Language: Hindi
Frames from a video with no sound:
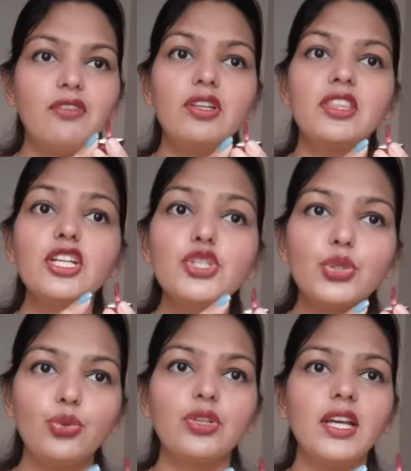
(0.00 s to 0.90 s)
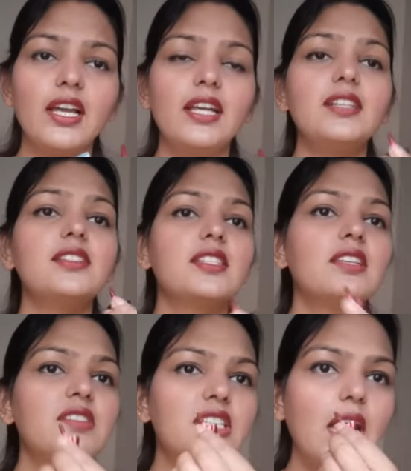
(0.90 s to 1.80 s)
वो इतना छोटा है
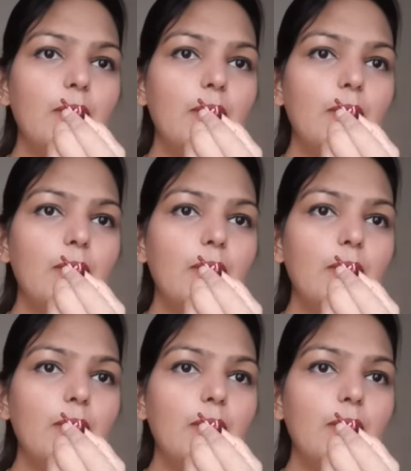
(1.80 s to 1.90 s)
जिसकी वजह से